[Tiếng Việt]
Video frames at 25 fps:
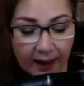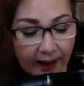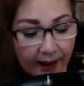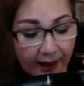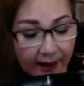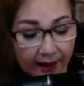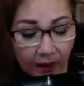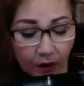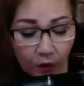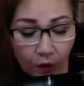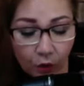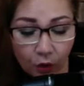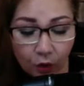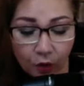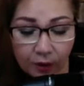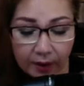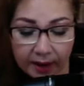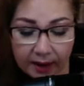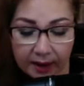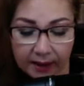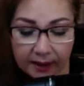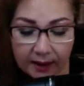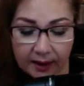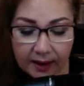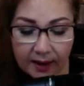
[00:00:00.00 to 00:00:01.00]

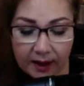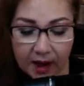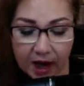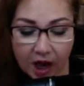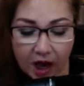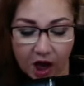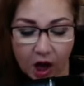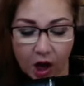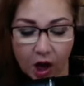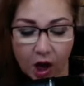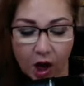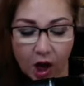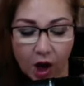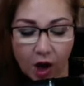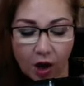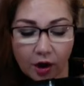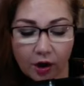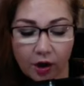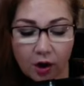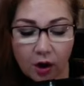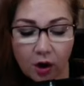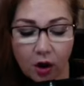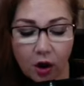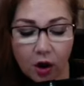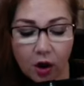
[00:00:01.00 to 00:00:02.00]
hyaluronic á,
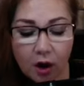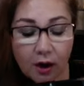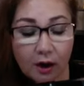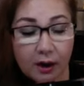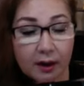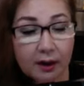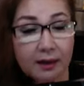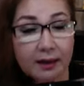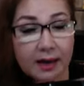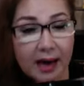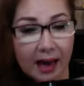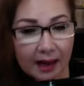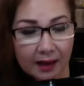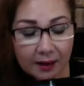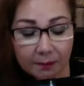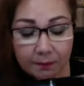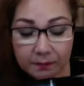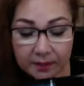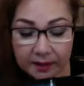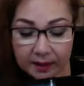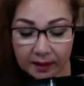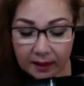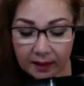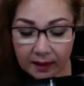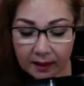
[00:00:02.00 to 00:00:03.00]
nó đặc
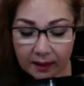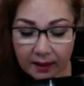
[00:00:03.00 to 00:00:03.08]
biệt